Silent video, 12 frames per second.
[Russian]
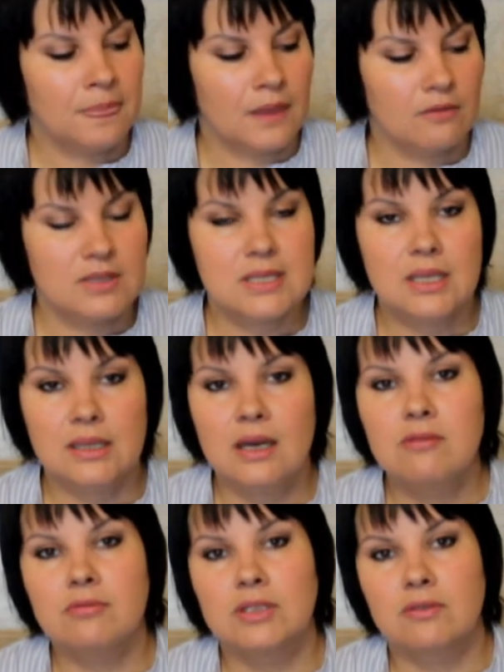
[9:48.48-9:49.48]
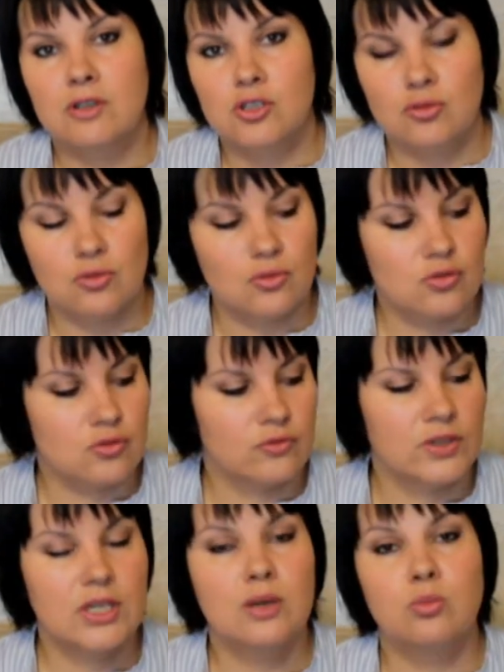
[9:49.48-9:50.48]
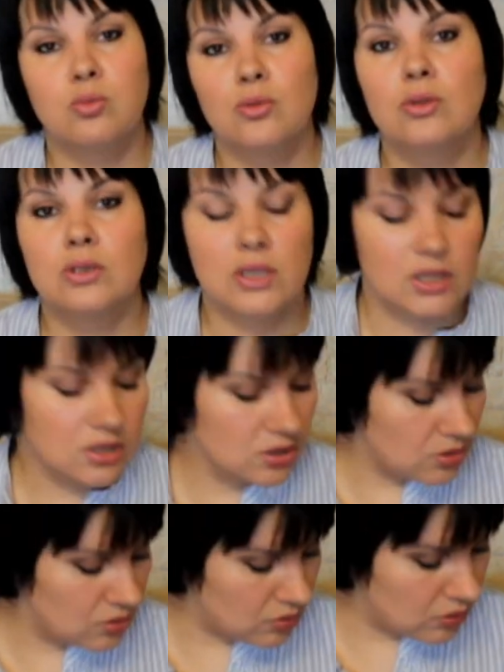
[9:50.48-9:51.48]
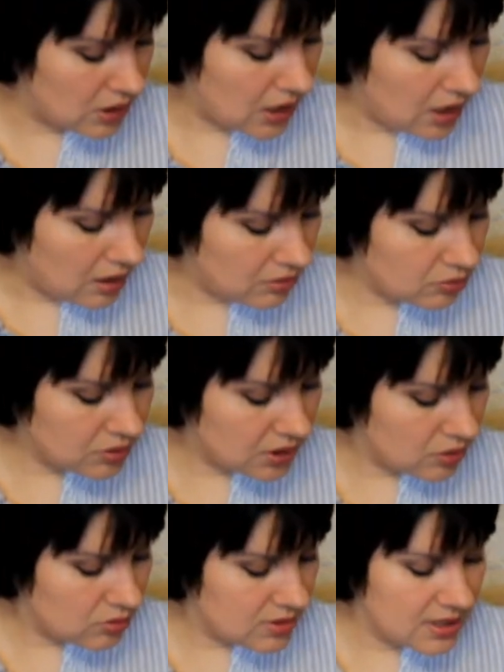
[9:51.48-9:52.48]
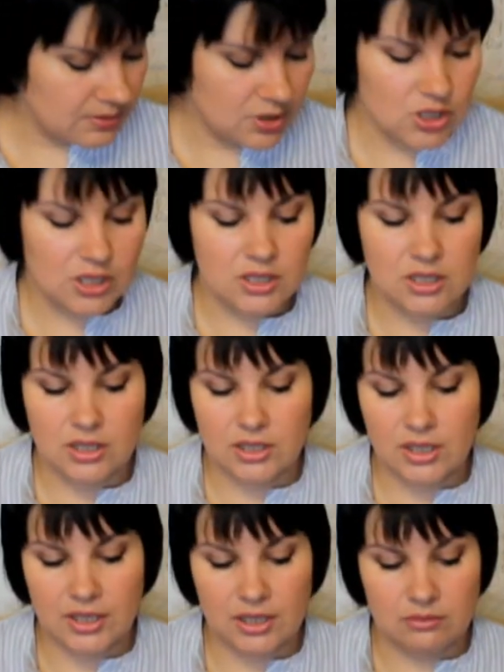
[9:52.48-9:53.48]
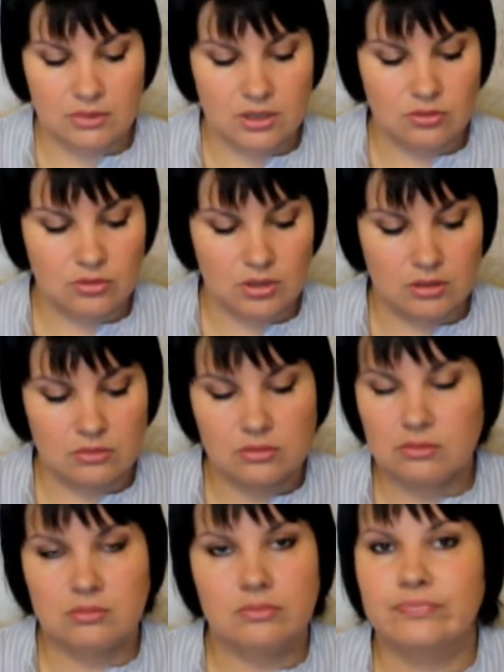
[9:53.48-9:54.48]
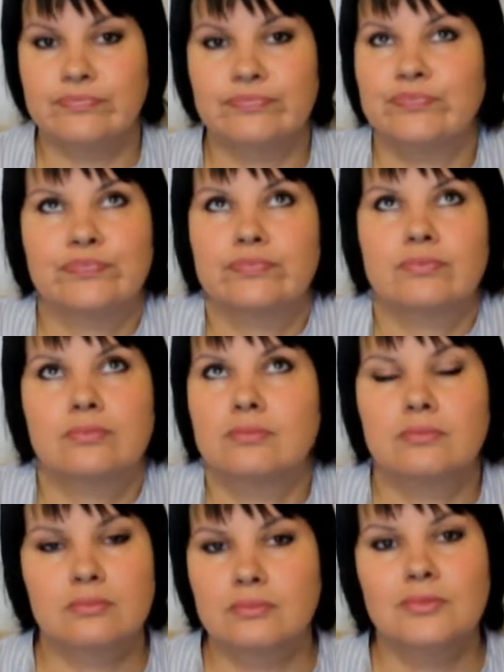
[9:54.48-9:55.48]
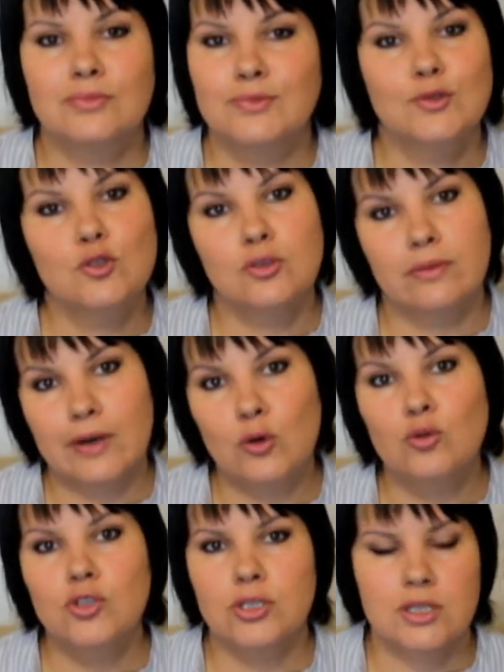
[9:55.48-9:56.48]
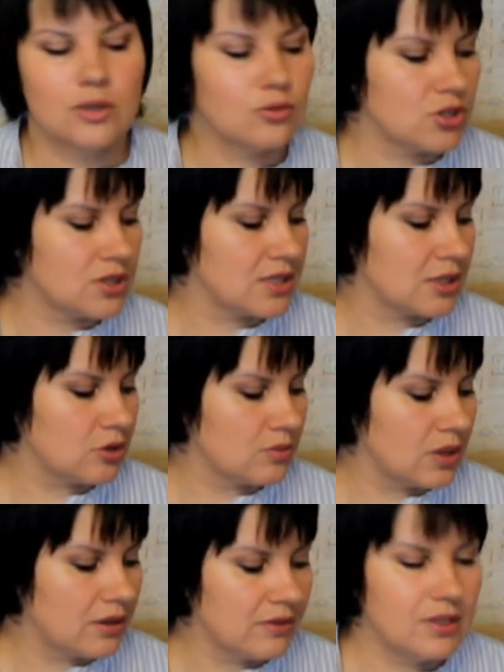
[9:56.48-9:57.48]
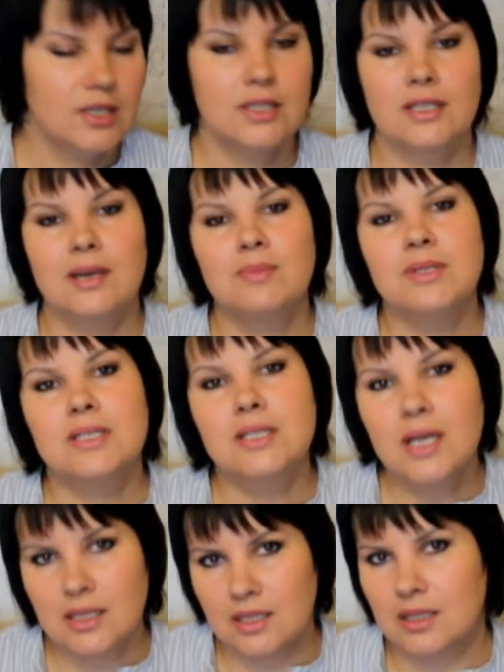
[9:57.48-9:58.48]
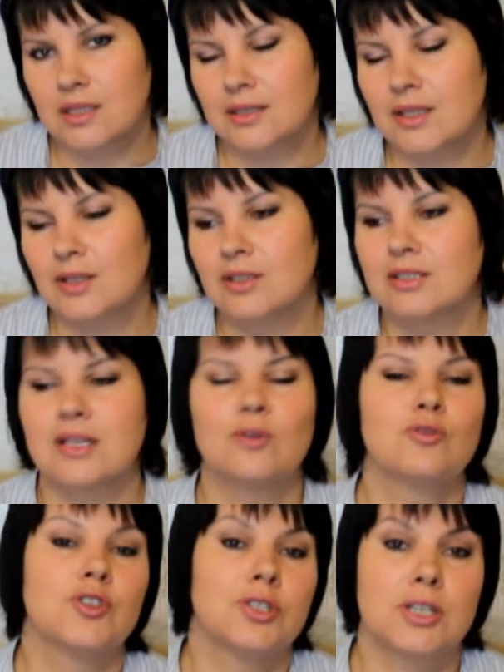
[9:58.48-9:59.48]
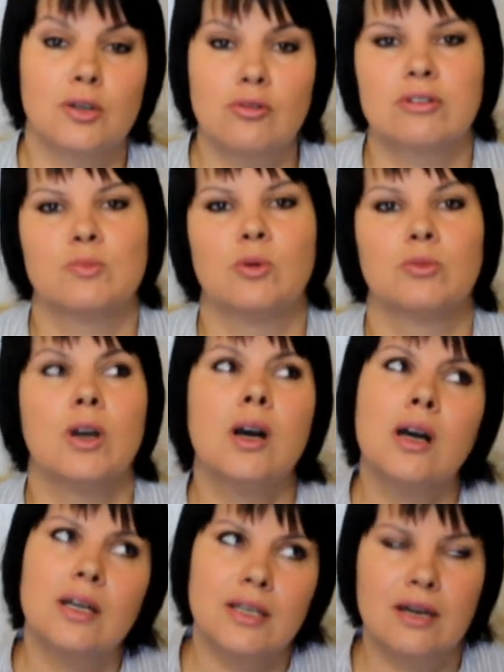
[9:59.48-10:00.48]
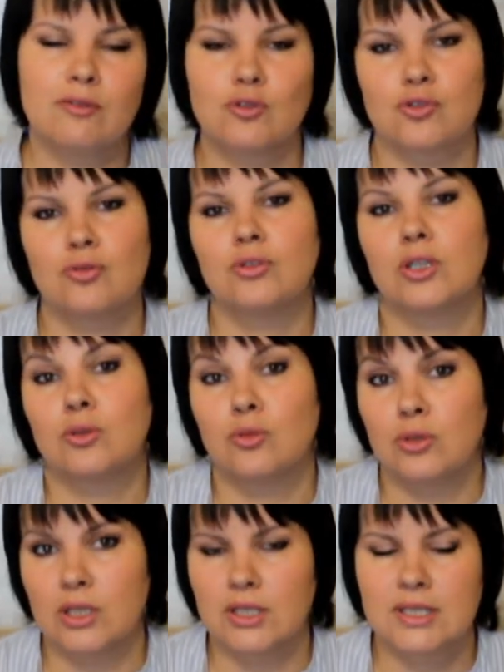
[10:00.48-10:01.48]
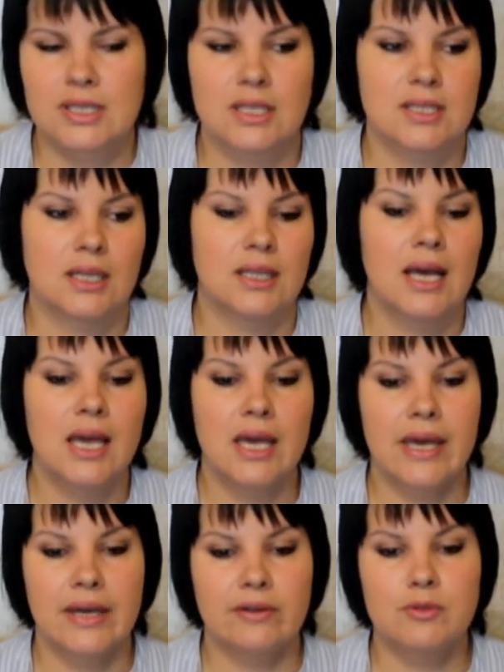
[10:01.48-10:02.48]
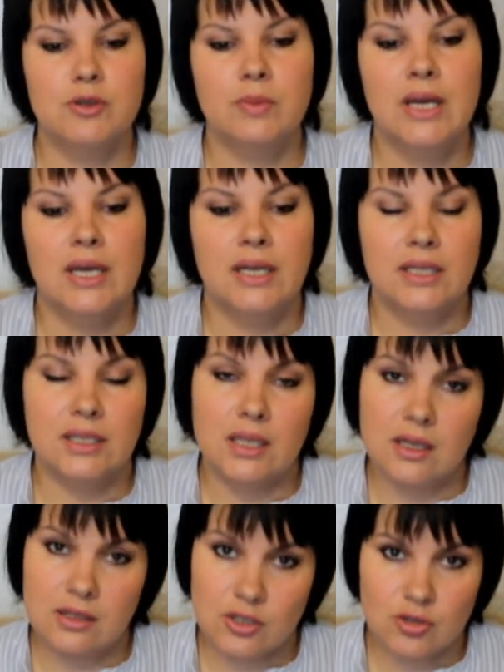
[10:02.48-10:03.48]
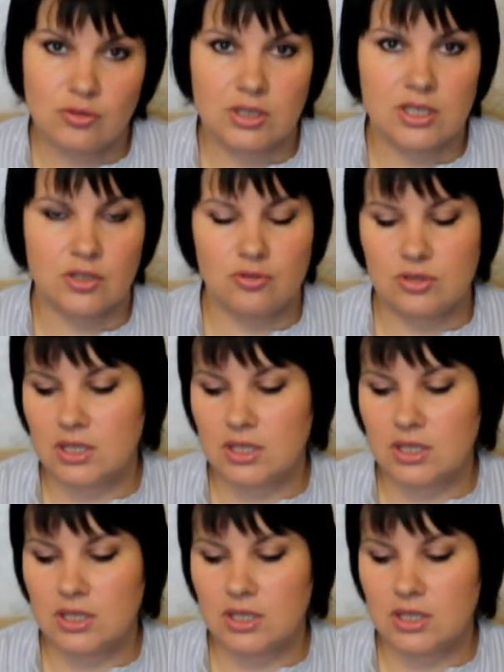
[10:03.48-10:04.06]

восстанавливает вашу кожу век полностью. Вот такой замечательный крем, который, ну, ну, снова хочется, хочется о нем говорить. И обязательно, когда закончится ролик, вспомню, а, я вот что-то, то-то не сказала. В общем, я еще раз хочу